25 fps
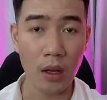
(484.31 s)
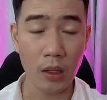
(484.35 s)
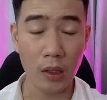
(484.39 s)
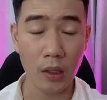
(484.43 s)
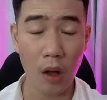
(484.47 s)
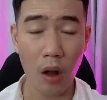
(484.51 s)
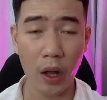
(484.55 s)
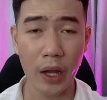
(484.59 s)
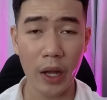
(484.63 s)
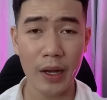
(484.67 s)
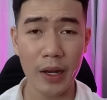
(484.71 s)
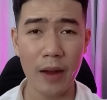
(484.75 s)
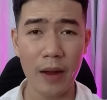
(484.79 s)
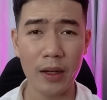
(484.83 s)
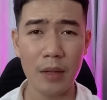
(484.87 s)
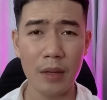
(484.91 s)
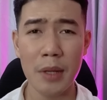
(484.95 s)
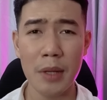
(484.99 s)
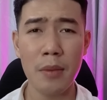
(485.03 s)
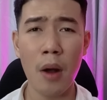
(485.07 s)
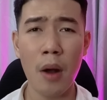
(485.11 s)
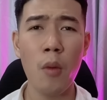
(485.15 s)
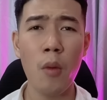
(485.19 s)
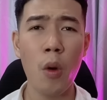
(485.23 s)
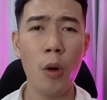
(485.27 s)
có khi nào nó bị
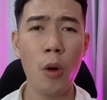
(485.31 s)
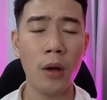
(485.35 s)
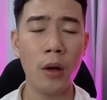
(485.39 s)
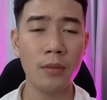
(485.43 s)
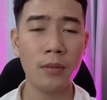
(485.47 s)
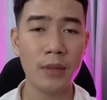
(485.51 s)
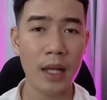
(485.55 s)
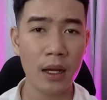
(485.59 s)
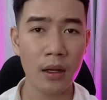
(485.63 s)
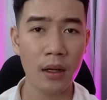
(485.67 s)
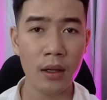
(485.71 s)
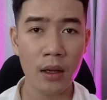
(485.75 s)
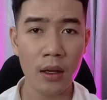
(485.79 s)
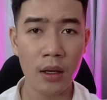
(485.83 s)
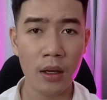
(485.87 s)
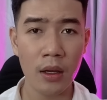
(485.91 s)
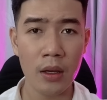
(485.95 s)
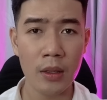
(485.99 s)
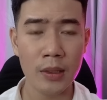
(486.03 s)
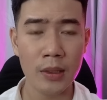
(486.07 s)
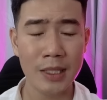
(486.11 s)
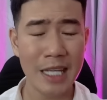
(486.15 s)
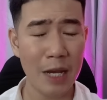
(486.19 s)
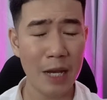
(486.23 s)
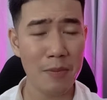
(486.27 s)
bỏ bùa không ta
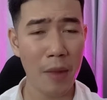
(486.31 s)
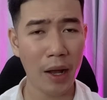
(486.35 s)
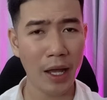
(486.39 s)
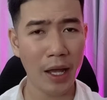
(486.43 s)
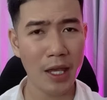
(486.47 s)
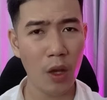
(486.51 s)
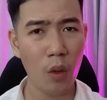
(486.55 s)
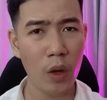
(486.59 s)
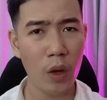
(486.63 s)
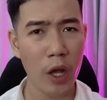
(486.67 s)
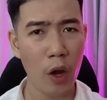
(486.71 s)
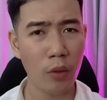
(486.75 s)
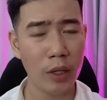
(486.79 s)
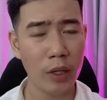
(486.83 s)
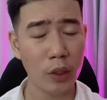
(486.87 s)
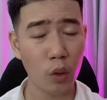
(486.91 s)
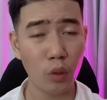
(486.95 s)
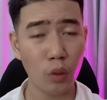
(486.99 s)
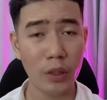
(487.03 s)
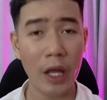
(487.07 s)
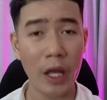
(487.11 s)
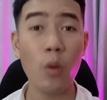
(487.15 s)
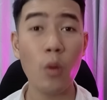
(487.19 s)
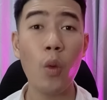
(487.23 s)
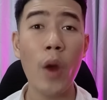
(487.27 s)
sao mà cái dấu hiệu này tôi
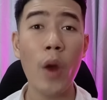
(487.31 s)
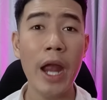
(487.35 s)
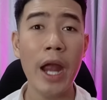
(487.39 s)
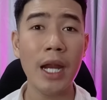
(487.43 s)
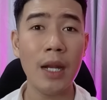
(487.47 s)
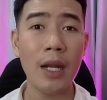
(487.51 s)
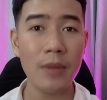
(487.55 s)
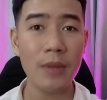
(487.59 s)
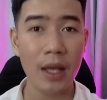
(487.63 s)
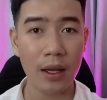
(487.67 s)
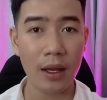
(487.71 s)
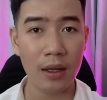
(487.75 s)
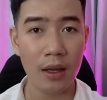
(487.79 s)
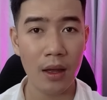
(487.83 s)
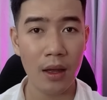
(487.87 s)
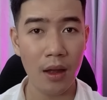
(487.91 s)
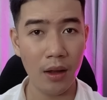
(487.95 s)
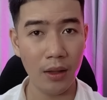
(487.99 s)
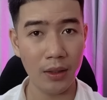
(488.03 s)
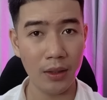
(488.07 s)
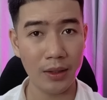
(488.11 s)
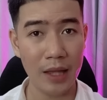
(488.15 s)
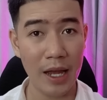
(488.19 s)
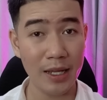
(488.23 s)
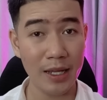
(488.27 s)
thấy quen lắm nha
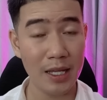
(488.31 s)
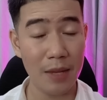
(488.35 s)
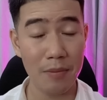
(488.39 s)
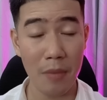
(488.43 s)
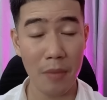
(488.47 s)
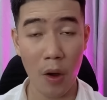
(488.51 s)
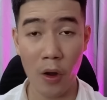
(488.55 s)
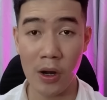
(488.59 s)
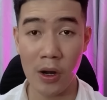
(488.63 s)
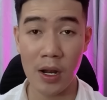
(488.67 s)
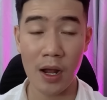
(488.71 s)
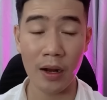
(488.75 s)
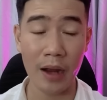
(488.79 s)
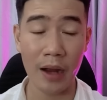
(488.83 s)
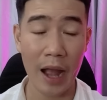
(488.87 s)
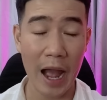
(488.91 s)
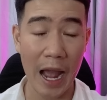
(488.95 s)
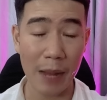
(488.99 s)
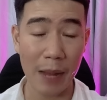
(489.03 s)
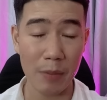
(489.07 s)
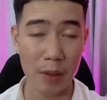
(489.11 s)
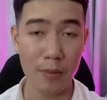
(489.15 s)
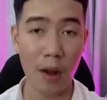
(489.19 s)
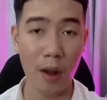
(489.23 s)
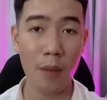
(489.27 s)
tại vì mỗi lần
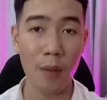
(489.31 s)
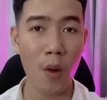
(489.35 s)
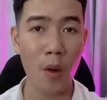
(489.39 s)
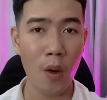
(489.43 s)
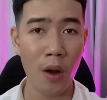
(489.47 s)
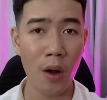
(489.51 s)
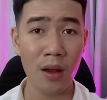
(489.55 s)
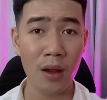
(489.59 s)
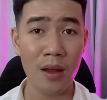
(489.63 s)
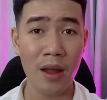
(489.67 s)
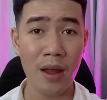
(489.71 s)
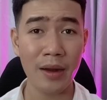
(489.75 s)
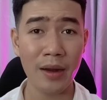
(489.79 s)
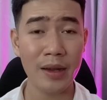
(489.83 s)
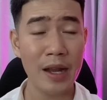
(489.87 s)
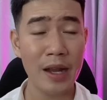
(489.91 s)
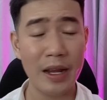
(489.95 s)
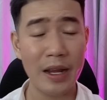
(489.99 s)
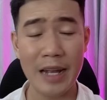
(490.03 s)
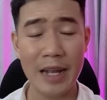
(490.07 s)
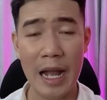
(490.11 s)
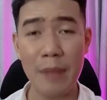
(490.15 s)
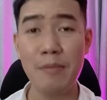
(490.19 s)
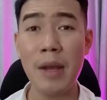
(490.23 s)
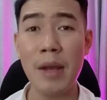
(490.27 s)
ai bị bỏ bùa đi
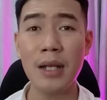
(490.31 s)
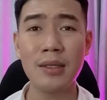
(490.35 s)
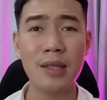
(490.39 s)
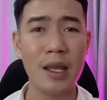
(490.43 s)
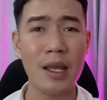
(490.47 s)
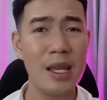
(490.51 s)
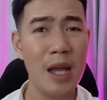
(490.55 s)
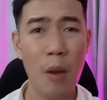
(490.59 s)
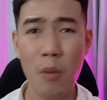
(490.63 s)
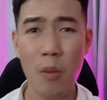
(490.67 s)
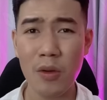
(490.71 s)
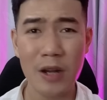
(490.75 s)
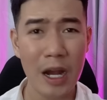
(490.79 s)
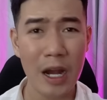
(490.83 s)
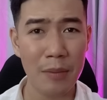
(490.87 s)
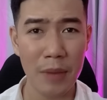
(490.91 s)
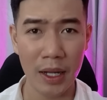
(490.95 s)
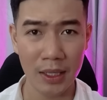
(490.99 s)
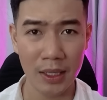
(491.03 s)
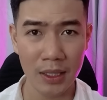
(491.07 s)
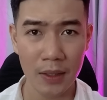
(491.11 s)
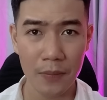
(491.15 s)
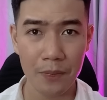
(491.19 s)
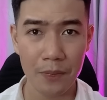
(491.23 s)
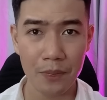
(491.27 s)
khám bác sĩ không có ra
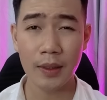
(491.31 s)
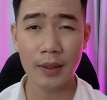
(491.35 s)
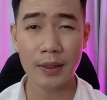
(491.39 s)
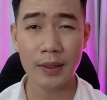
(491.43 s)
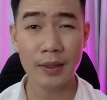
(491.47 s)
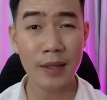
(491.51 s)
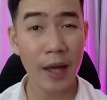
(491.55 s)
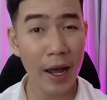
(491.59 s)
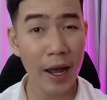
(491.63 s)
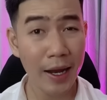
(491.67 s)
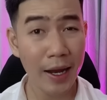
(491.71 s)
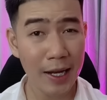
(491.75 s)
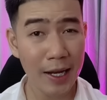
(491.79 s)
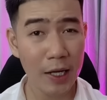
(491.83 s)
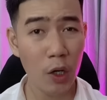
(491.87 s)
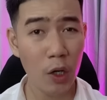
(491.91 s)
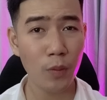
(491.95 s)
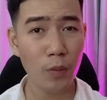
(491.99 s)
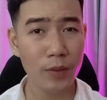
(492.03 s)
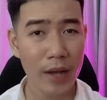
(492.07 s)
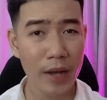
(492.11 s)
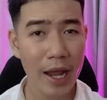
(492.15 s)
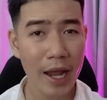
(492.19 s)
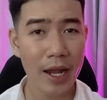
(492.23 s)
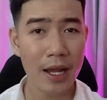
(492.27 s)
bệnh thế là
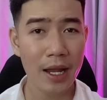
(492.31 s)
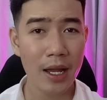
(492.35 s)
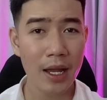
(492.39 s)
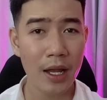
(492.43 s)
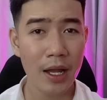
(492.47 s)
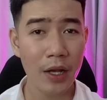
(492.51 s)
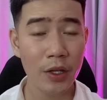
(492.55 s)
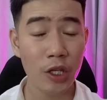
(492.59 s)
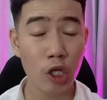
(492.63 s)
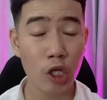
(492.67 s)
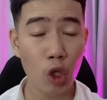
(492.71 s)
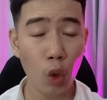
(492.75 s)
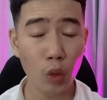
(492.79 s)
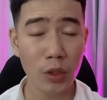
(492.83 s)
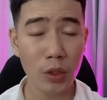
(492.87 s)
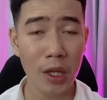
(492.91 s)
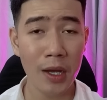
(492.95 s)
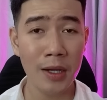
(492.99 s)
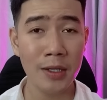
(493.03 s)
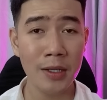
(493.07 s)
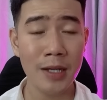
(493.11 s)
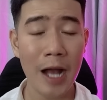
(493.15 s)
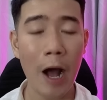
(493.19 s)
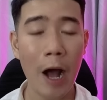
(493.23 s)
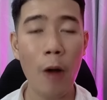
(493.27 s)
lúc này chú
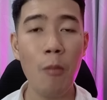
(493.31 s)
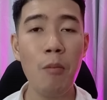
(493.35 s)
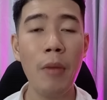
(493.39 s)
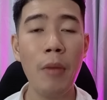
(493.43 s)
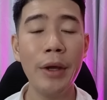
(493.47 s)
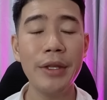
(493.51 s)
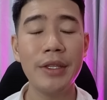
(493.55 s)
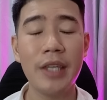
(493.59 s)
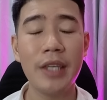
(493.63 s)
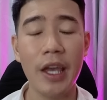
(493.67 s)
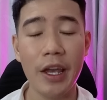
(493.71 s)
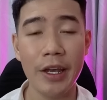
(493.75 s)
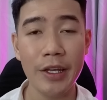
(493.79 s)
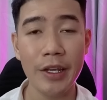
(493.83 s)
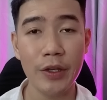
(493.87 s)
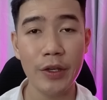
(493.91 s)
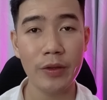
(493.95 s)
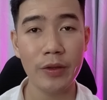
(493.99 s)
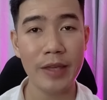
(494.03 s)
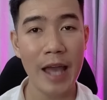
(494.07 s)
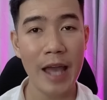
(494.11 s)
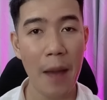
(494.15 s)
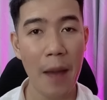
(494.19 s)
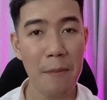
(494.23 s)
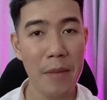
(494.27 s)
tư ổng mới chỉ cho
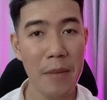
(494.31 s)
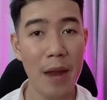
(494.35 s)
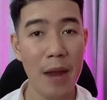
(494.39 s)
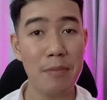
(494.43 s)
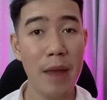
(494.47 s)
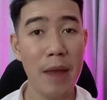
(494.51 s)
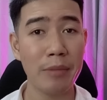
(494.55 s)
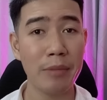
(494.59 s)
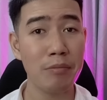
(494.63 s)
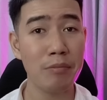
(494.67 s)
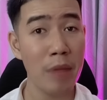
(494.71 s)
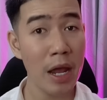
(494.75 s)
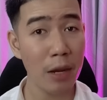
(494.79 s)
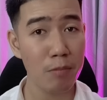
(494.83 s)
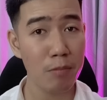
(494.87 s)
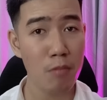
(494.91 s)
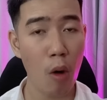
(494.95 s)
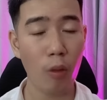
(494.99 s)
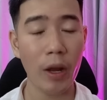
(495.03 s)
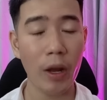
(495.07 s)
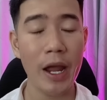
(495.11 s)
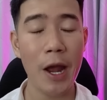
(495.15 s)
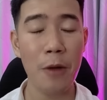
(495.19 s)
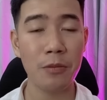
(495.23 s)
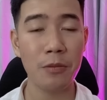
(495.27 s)
cha mẹ bạn biết
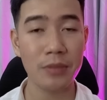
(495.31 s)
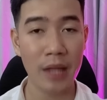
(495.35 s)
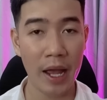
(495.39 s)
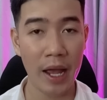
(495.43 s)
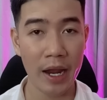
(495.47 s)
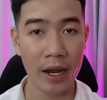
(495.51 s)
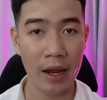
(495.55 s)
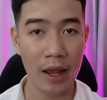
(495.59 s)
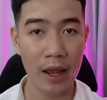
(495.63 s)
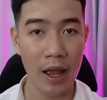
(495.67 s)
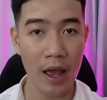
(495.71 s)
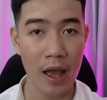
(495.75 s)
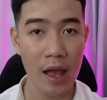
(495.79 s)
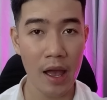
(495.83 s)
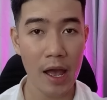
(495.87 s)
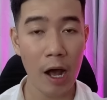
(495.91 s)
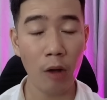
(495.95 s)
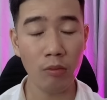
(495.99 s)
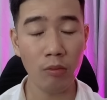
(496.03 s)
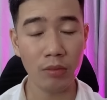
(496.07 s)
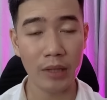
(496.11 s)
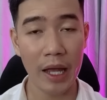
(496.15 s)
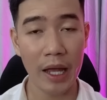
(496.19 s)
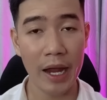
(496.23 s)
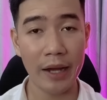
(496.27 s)
một cái ông thầy
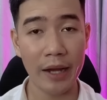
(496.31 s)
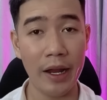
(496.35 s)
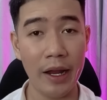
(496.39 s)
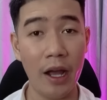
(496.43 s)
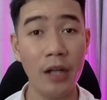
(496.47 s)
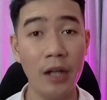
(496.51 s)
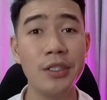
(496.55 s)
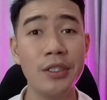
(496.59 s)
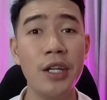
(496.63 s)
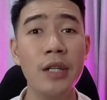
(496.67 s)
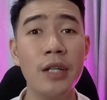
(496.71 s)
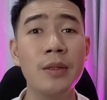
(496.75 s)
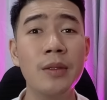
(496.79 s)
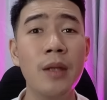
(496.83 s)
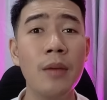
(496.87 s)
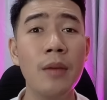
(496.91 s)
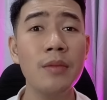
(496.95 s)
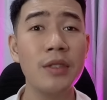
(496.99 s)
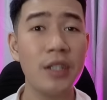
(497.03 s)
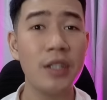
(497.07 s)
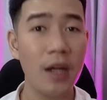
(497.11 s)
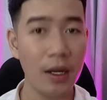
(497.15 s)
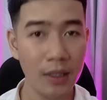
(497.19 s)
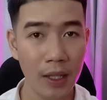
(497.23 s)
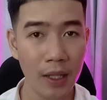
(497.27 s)
ông thầy này ở trên xóm
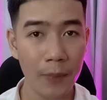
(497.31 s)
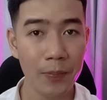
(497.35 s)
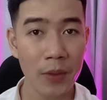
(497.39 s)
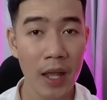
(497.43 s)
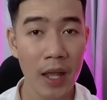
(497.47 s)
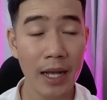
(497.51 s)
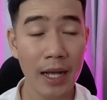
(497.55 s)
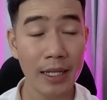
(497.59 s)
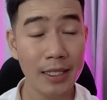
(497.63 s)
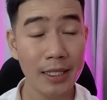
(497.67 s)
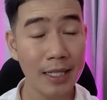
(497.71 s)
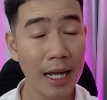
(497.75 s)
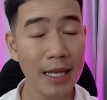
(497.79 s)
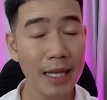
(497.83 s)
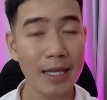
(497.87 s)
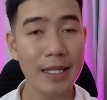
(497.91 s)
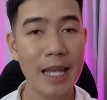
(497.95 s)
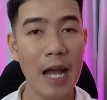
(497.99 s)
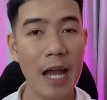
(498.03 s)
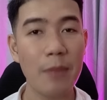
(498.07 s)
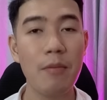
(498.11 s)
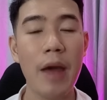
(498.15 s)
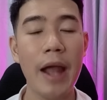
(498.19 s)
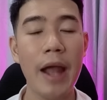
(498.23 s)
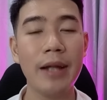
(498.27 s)
trên á cách
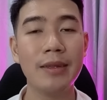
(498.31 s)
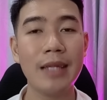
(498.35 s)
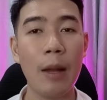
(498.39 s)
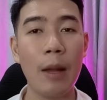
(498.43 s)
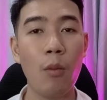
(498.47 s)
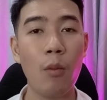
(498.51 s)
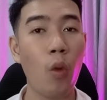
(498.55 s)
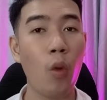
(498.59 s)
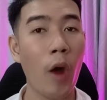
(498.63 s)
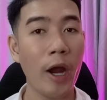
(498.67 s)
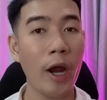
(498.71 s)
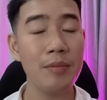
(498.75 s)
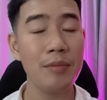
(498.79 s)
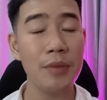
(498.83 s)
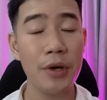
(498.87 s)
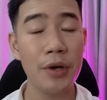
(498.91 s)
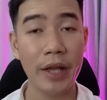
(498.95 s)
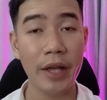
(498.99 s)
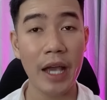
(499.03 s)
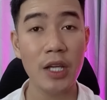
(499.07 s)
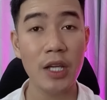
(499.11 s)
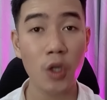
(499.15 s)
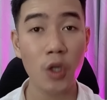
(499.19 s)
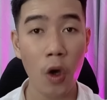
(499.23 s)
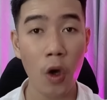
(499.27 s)
nhà bạn tầm khoảng 10
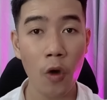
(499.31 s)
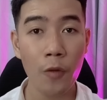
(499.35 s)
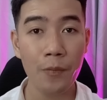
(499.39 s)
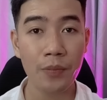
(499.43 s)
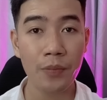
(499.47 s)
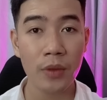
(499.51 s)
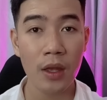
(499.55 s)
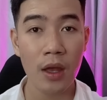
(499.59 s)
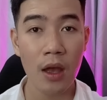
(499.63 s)
cây số